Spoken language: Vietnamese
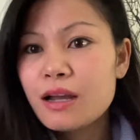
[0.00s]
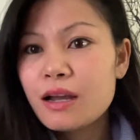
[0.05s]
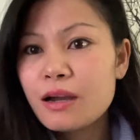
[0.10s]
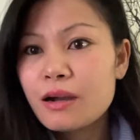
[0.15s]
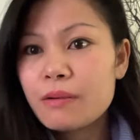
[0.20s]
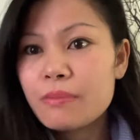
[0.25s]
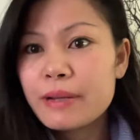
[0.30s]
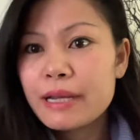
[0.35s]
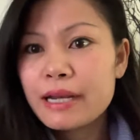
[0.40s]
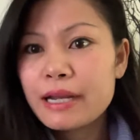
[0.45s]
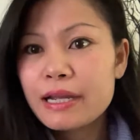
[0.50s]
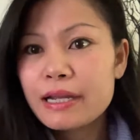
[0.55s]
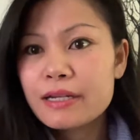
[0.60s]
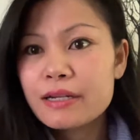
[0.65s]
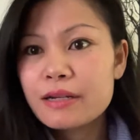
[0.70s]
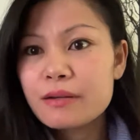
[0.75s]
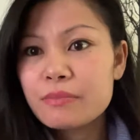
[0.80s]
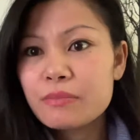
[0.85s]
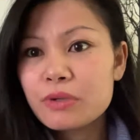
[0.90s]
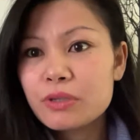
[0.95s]
Ở bên này
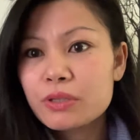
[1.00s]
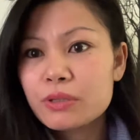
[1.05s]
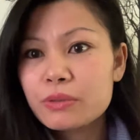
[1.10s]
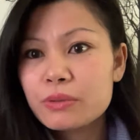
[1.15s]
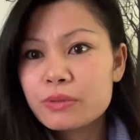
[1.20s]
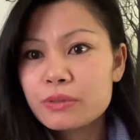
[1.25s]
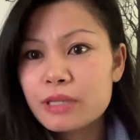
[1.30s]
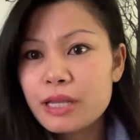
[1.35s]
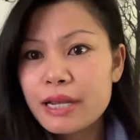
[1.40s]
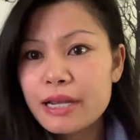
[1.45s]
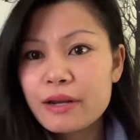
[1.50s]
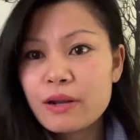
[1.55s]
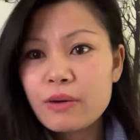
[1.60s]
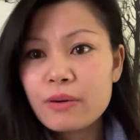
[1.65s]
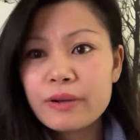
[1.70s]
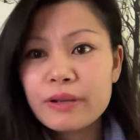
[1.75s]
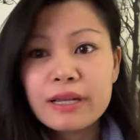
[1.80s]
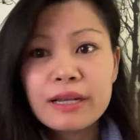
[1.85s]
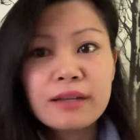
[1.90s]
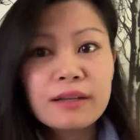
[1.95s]
trời mưa thu thay
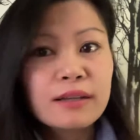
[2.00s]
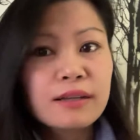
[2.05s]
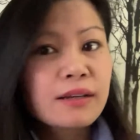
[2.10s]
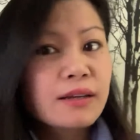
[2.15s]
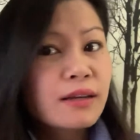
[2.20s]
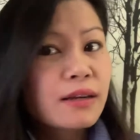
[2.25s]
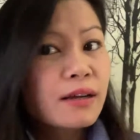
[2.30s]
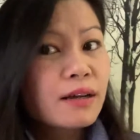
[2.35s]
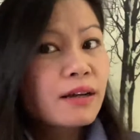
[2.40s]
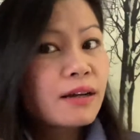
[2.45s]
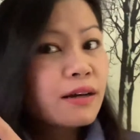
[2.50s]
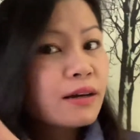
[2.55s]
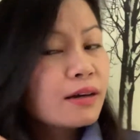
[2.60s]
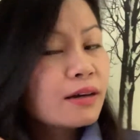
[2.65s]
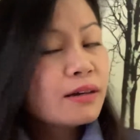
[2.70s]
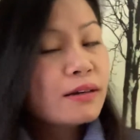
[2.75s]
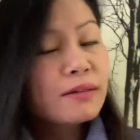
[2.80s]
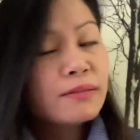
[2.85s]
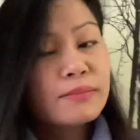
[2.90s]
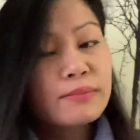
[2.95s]
đổi á
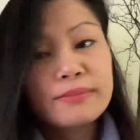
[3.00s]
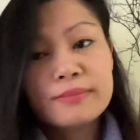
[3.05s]
à,